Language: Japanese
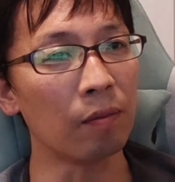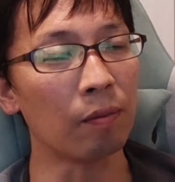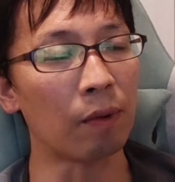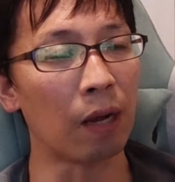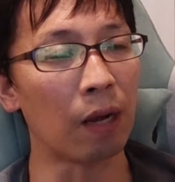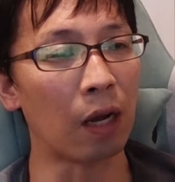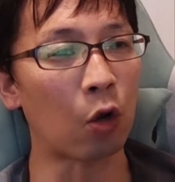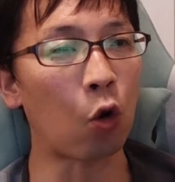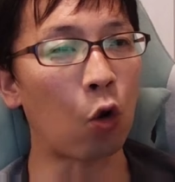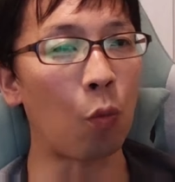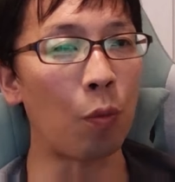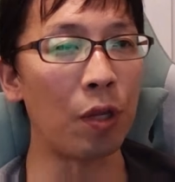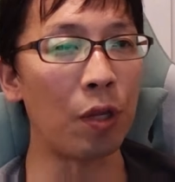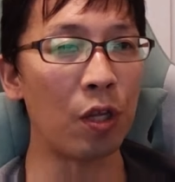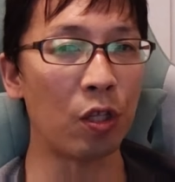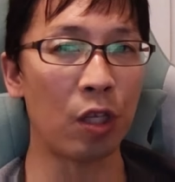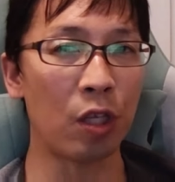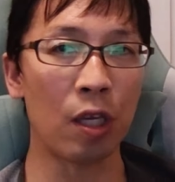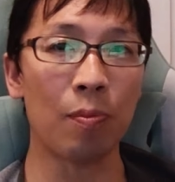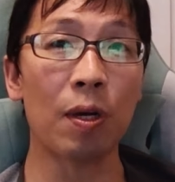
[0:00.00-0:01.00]
まあ
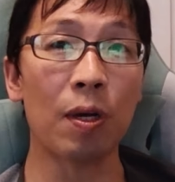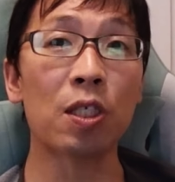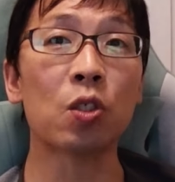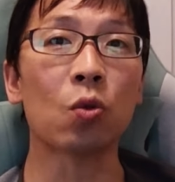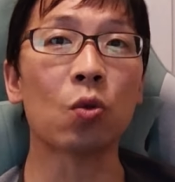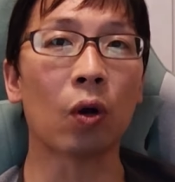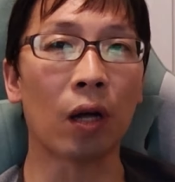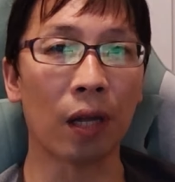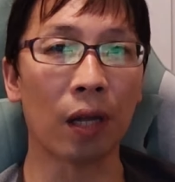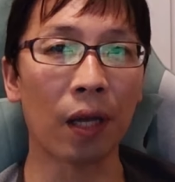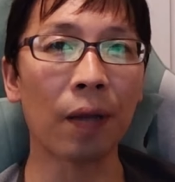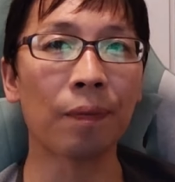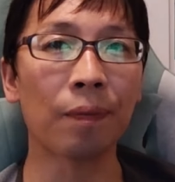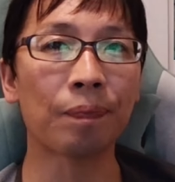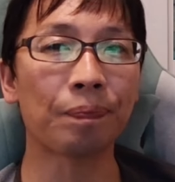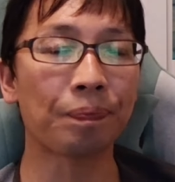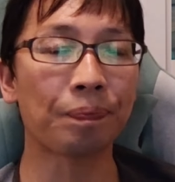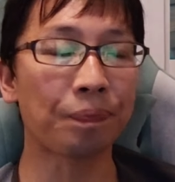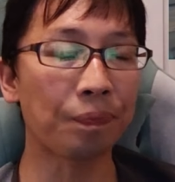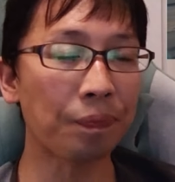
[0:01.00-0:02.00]
コミュニティバスとかね
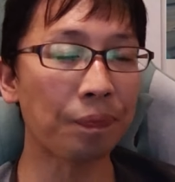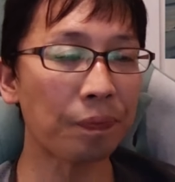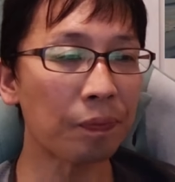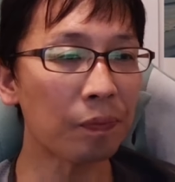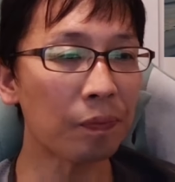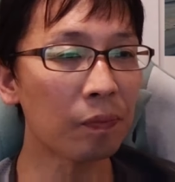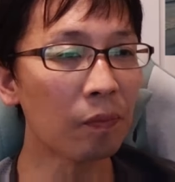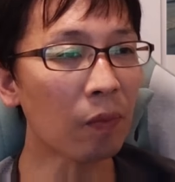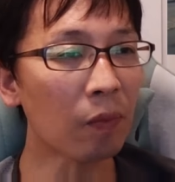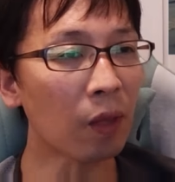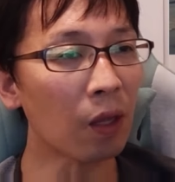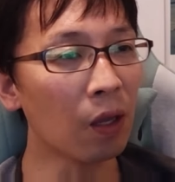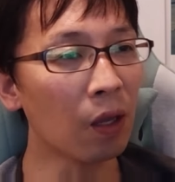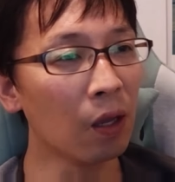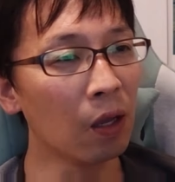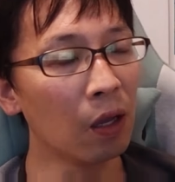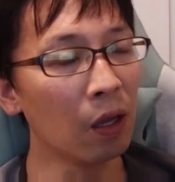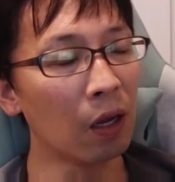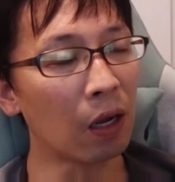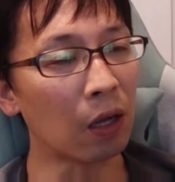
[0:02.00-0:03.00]

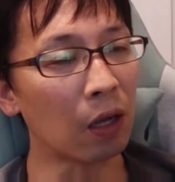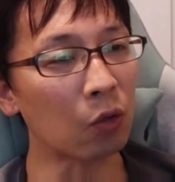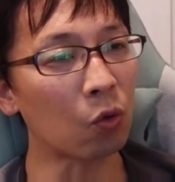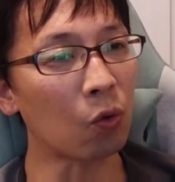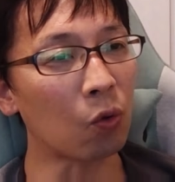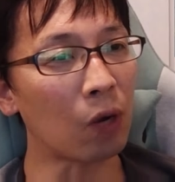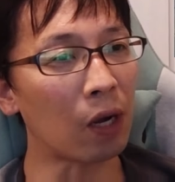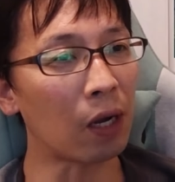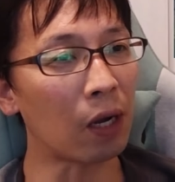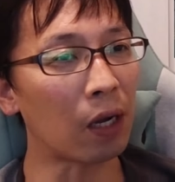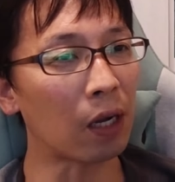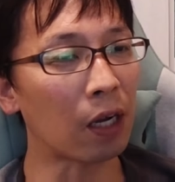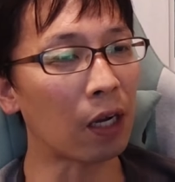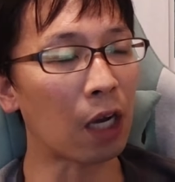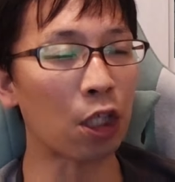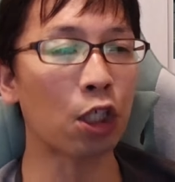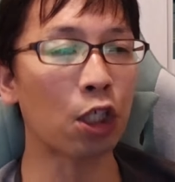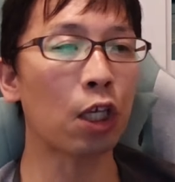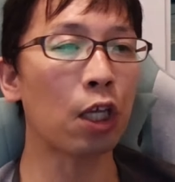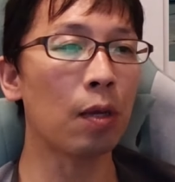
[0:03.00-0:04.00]
あとは
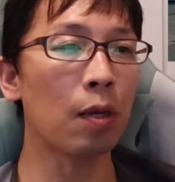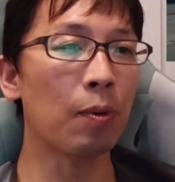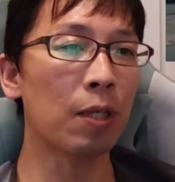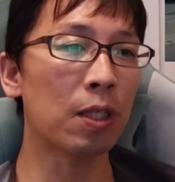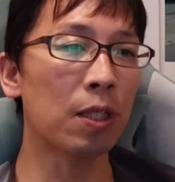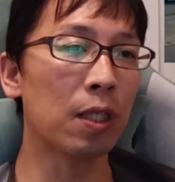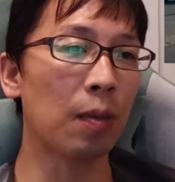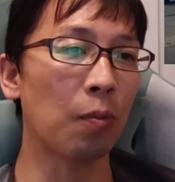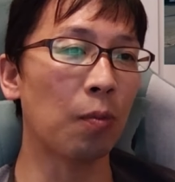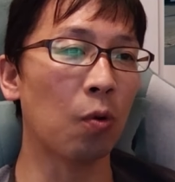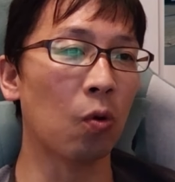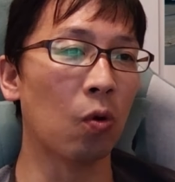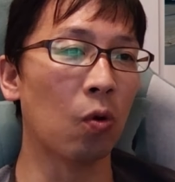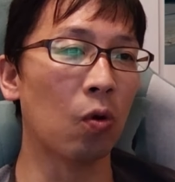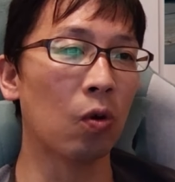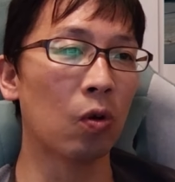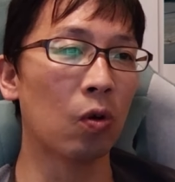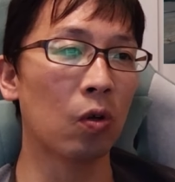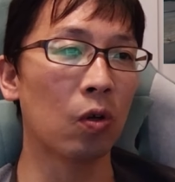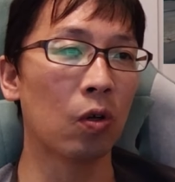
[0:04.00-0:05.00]
貸し切りバスでも
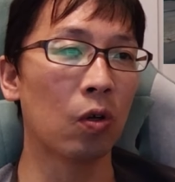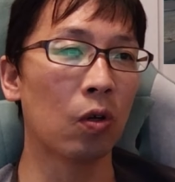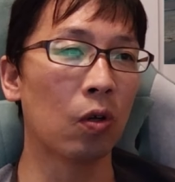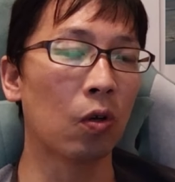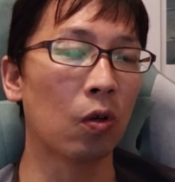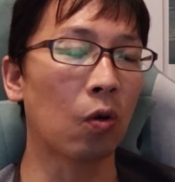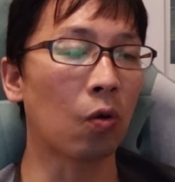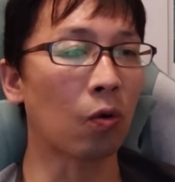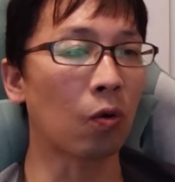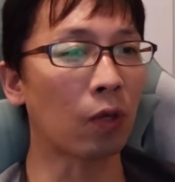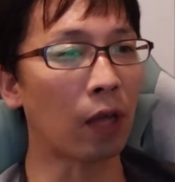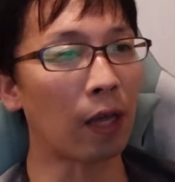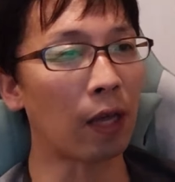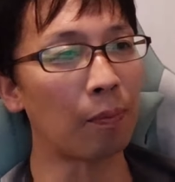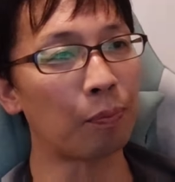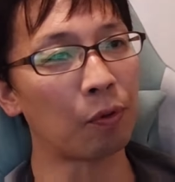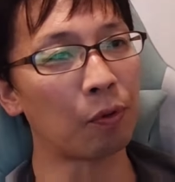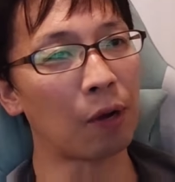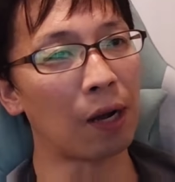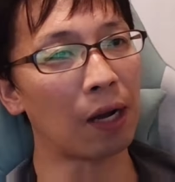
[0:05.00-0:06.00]
この
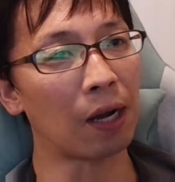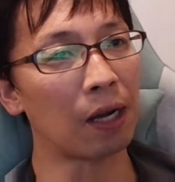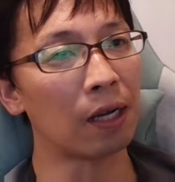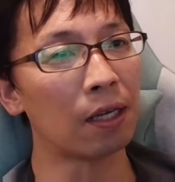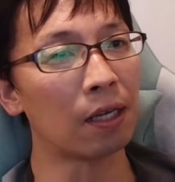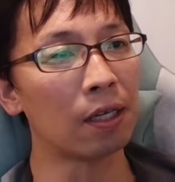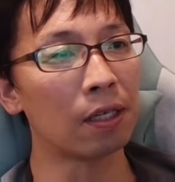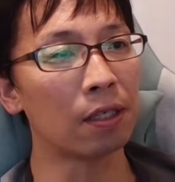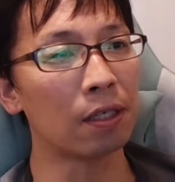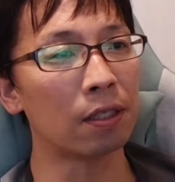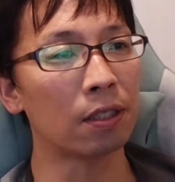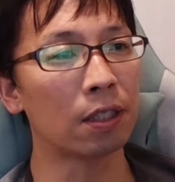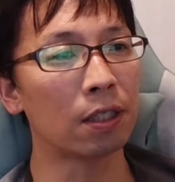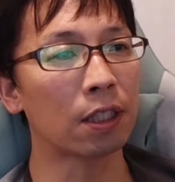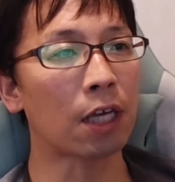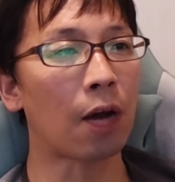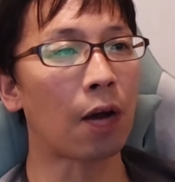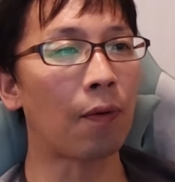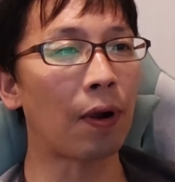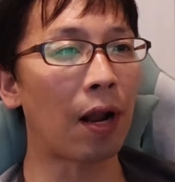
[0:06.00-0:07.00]
タイプは
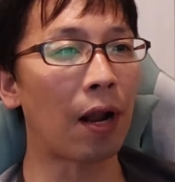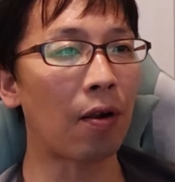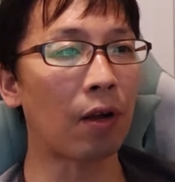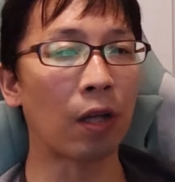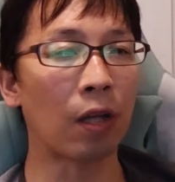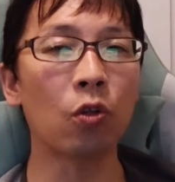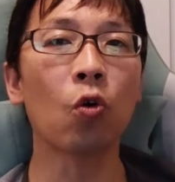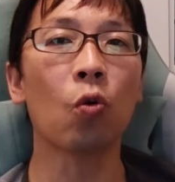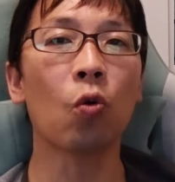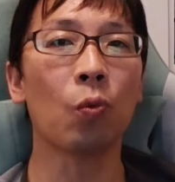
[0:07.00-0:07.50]
使われるかと